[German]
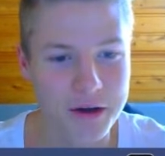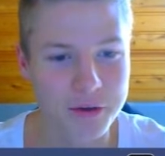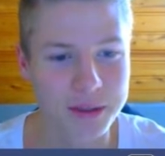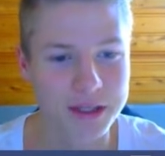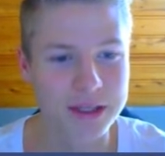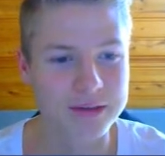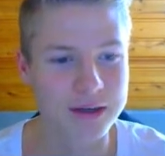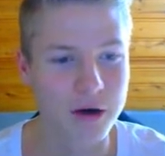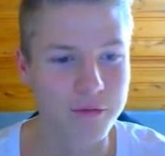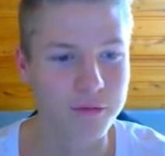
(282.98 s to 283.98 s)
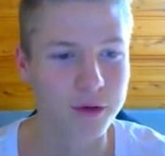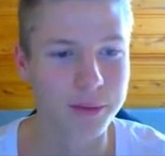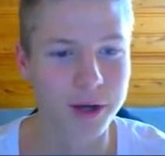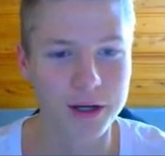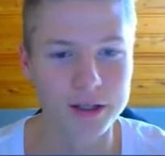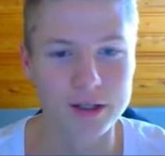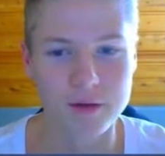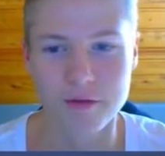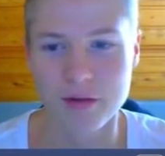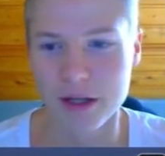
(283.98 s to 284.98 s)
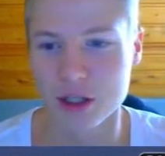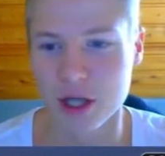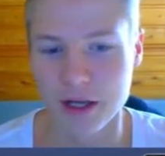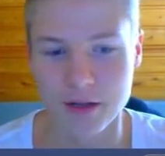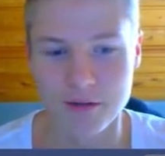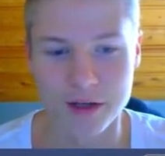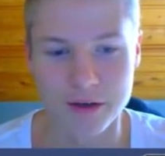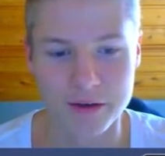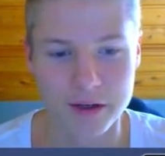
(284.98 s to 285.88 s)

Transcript: ich den jetzt verkaufen oder behalten soll, weil vielleicht steigt er wieder.